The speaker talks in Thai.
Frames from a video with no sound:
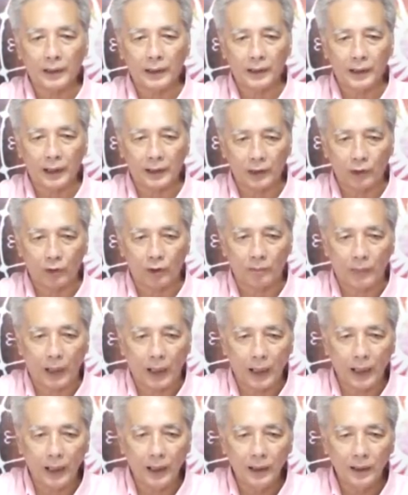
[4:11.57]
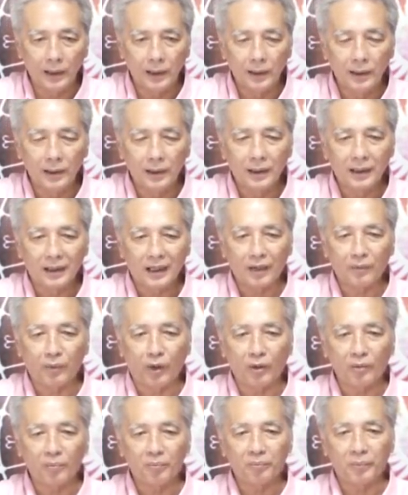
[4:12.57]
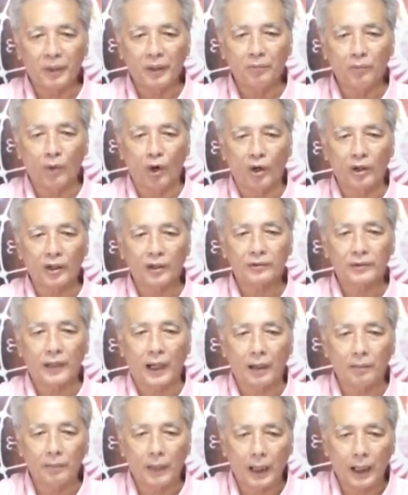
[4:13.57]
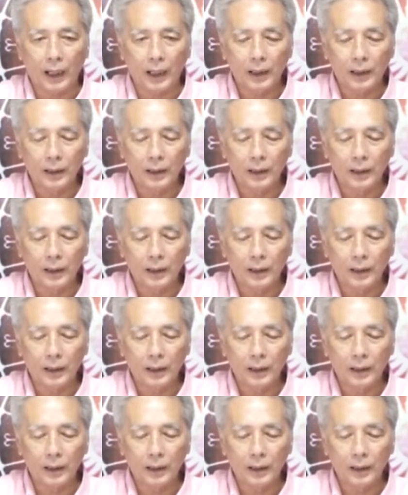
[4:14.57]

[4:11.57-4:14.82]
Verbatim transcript: กินอะไรเกี่ยวกับหมา เขาบอกเป็นหมอรักษาหมา